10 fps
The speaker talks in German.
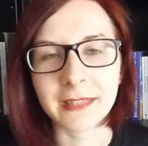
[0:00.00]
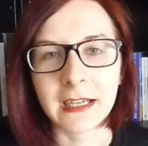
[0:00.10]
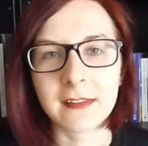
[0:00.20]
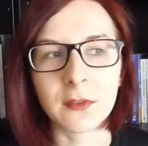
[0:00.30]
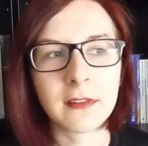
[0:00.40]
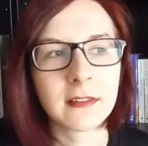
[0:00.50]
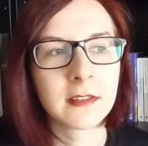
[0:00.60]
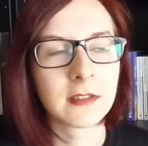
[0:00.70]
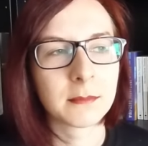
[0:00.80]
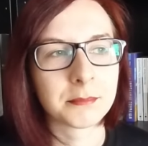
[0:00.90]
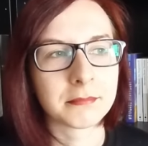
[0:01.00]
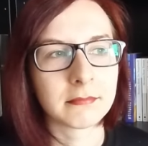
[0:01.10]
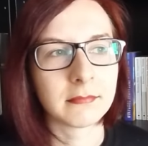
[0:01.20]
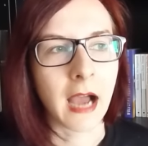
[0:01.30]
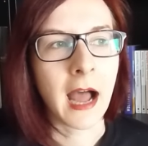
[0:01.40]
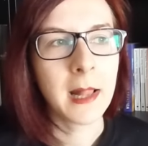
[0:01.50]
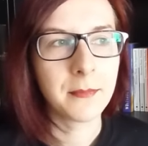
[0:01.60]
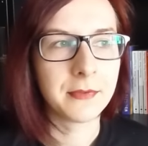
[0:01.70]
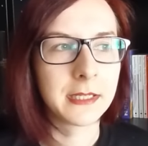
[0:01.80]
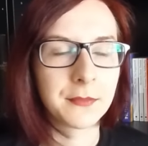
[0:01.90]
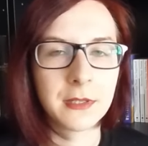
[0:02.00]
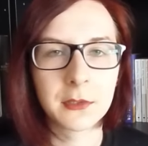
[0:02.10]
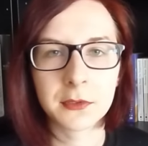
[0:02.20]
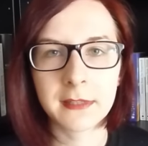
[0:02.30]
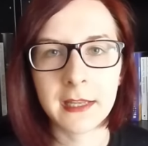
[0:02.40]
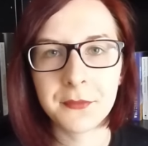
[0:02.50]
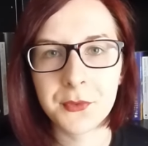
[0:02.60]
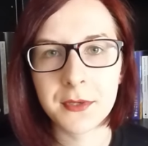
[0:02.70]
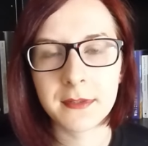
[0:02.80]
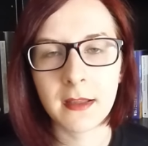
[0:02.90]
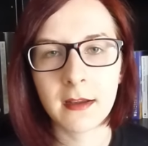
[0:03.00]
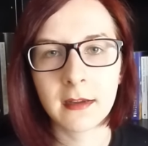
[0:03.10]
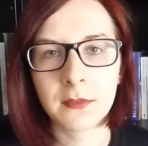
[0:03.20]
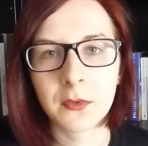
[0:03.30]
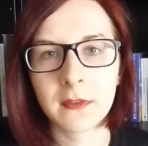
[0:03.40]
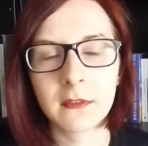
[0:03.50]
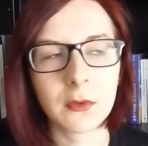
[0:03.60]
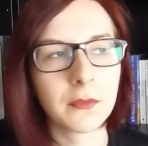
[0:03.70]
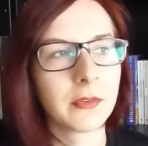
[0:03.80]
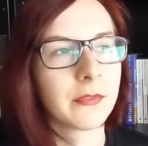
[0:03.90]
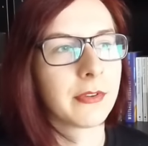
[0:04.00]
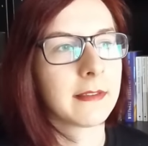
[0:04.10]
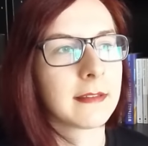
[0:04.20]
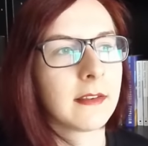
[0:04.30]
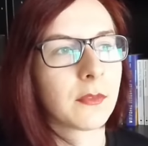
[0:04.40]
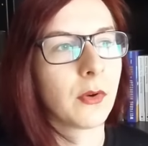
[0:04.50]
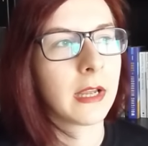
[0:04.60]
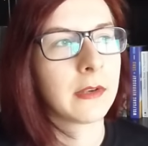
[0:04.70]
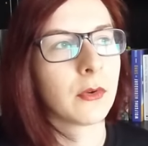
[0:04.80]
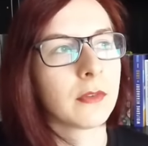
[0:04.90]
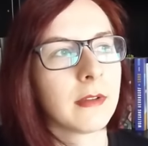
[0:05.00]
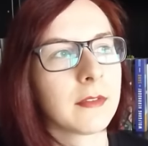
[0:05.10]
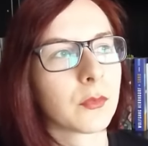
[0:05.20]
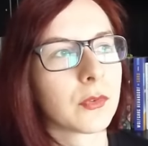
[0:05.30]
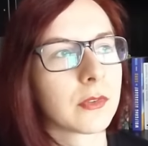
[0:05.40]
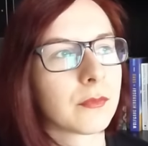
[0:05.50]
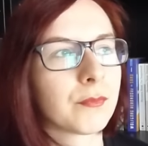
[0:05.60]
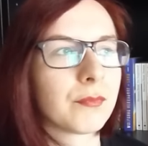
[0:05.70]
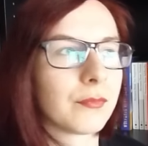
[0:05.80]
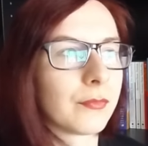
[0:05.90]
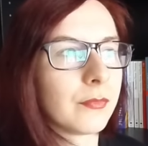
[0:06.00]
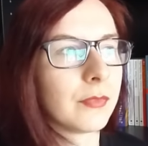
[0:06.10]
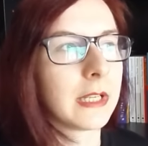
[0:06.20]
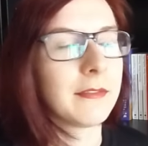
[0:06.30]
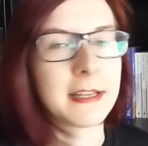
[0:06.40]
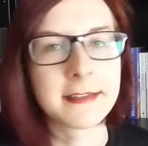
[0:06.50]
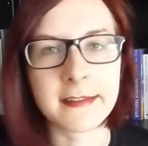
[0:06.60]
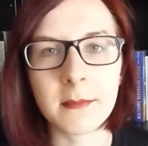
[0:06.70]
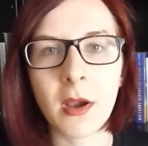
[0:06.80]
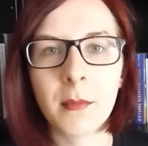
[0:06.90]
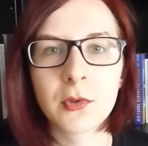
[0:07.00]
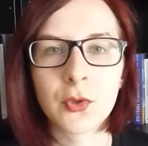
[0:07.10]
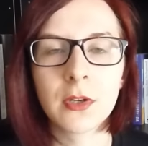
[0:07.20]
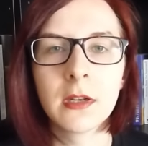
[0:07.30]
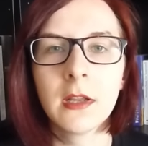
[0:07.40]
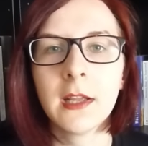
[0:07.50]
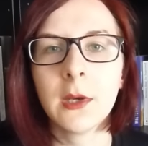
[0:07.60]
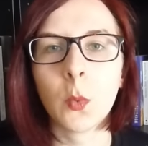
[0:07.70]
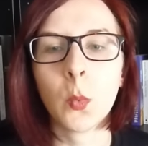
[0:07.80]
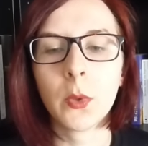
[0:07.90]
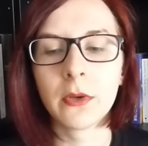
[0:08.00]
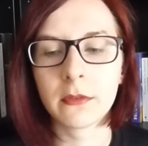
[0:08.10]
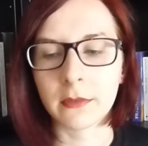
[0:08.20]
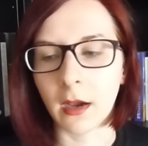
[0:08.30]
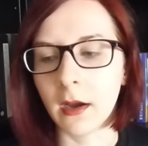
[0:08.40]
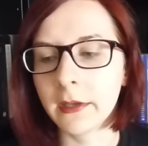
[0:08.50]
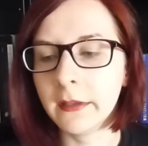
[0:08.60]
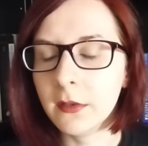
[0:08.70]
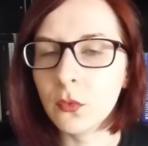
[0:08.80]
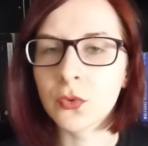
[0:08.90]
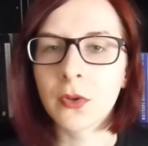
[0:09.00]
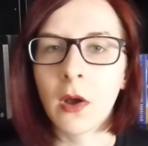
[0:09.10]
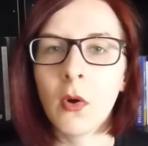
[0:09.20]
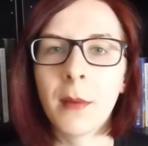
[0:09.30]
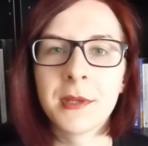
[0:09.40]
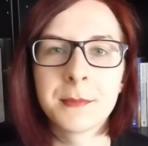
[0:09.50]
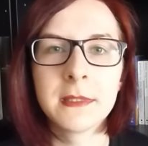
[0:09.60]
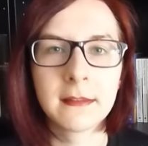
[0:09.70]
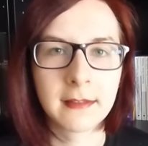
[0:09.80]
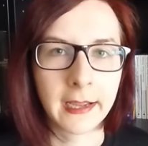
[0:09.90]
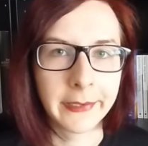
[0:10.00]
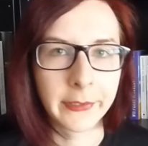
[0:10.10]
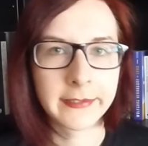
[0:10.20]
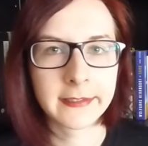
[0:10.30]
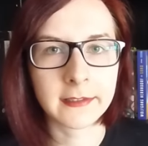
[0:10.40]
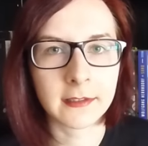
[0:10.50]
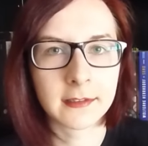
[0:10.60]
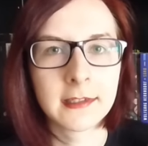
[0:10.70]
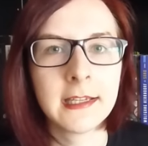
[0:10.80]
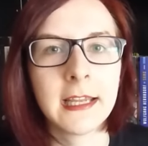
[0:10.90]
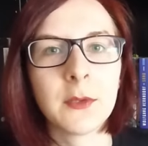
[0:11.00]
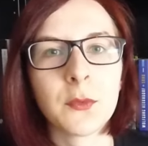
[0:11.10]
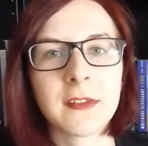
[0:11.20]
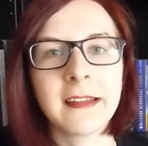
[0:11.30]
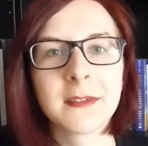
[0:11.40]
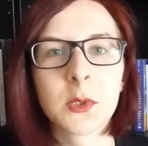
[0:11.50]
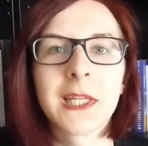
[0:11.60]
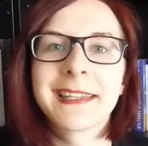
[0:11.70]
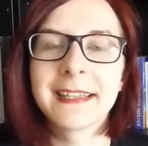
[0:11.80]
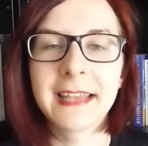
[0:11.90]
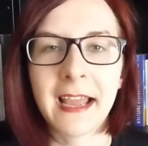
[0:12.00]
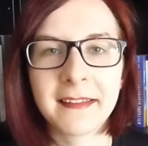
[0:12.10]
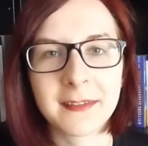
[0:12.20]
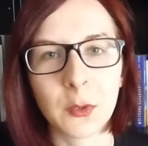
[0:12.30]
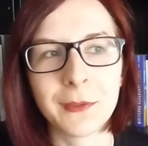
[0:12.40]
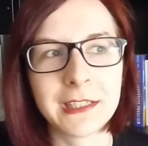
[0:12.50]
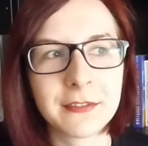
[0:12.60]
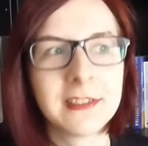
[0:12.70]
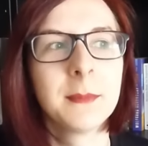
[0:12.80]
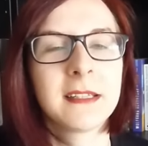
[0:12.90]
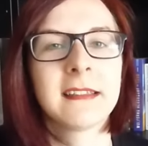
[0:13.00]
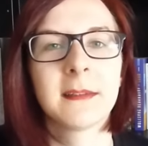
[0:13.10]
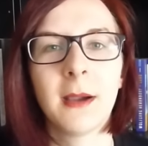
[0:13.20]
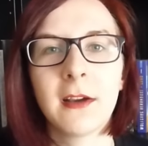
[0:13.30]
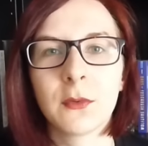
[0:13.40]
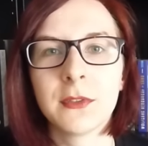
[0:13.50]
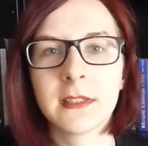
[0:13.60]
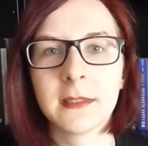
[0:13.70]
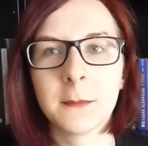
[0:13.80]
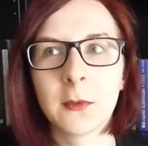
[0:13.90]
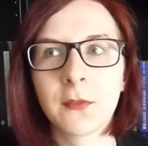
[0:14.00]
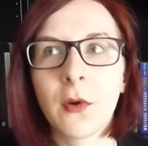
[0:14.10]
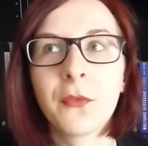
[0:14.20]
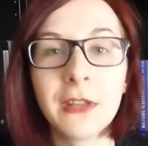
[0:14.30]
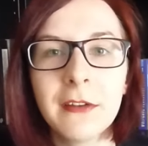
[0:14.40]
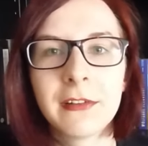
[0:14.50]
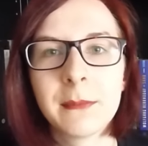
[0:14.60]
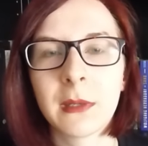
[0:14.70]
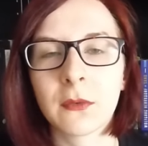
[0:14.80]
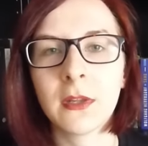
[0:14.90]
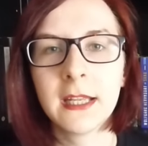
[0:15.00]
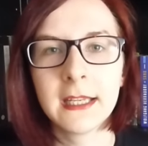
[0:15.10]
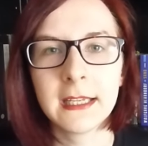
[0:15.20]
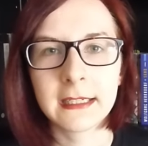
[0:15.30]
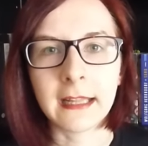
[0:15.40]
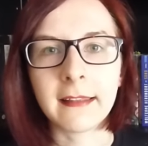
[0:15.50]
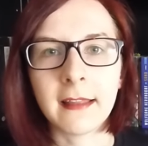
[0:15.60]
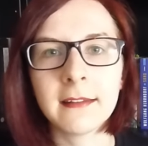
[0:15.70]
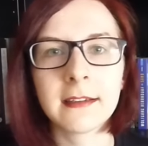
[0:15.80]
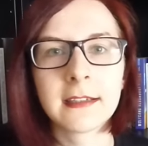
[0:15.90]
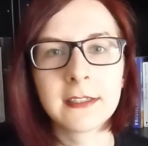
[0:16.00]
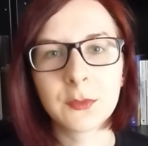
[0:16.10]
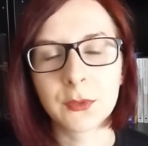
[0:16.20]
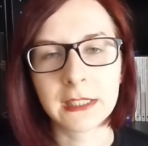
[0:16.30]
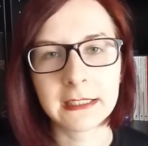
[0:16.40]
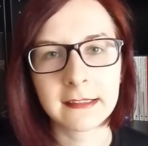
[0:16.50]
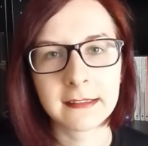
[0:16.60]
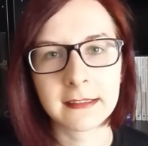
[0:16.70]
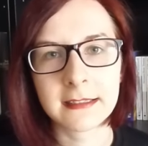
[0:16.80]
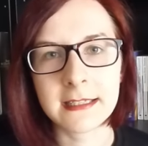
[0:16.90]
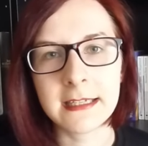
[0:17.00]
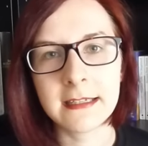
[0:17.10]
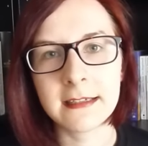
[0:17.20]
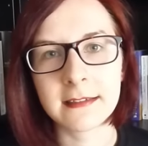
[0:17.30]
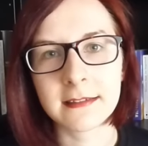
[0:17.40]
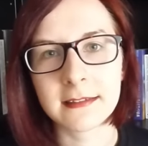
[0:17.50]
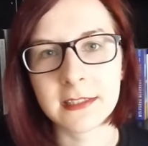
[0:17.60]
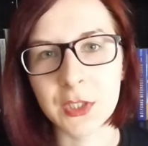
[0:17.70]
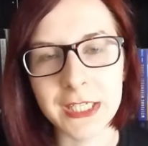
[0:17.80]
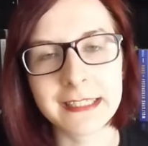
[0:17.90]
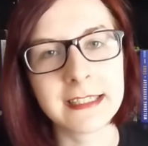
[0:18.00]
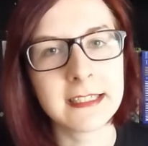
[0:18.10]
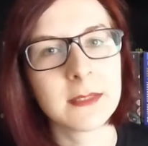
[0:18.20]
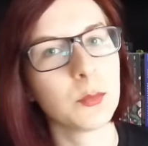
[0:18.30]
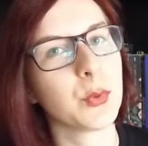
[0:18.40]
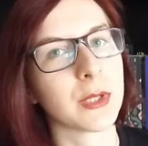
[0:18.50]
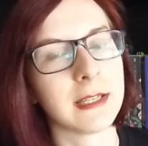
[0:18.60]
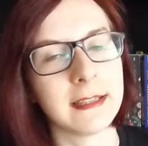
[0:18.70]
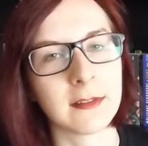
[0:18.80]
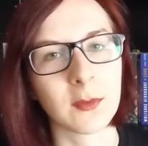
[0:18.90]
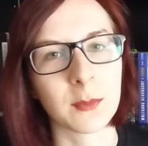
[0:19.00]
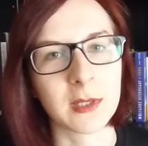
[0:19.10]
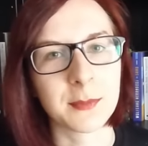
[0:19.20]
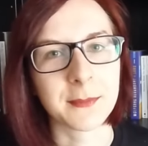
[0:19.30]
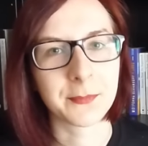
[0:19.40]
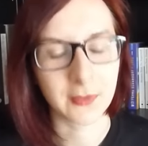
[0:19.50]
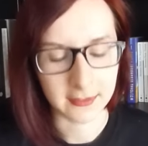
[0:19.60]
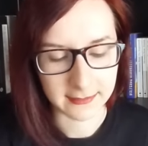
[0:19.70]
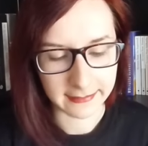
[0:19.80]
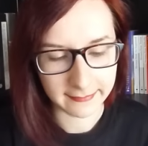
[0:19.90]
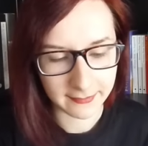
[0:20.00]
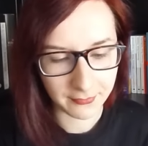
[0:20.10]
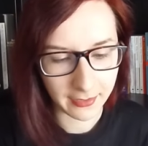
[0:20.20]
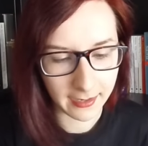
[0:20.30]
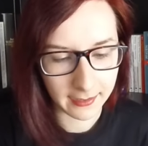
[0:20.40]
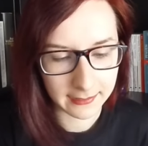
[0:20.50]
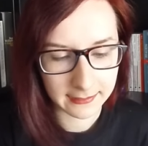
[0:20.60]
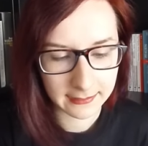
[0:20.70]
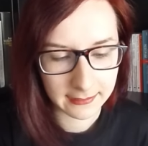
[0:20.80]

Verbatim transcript: Ansonsten halbwegs viele Konzerte, würde ich sagen. Also es ist irgendwie fast jedes Wochenende irgendwas und wir gehen vielleicht nicht immer, aber schon und ja, Kino schon auch, aber ich bin jetzt kein richtiger enthusiastischer Cineast, auch wenn ich Filme sehr, sehr mag und, ähm, und zwar auch viele Filme, also ganz andere Richtungen als die Geschichten, die ich in Büchern lese zum Beispiel. Nächste Frage.